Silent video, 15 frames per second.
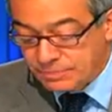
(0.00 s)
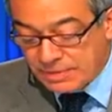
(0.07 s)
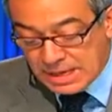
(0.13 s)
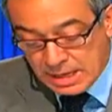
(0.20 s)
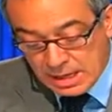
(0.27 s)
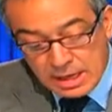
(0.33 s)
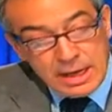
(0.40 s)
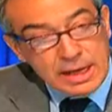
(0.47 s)
Ma
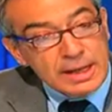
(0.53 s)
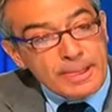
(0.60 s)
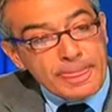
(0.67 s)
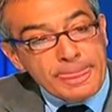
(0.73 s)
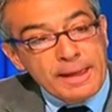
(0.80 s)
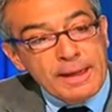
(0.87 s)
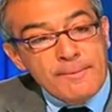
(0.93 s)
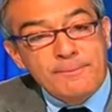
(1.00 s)
perché la
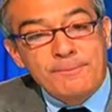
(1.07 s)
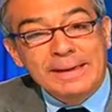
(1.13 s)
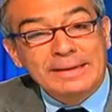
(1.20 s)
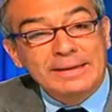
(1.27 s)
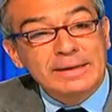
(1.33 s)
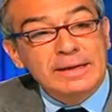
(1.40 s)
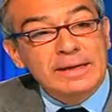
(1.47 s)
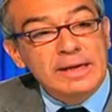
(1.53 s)
maggioranza ha
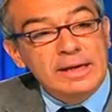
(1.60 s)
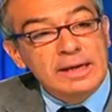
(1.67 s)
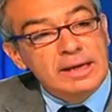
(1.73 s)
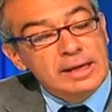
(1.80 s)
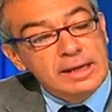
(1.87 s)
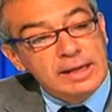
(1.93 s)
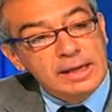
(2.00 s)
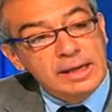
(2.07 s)
voluto per...
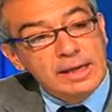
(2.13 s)
fare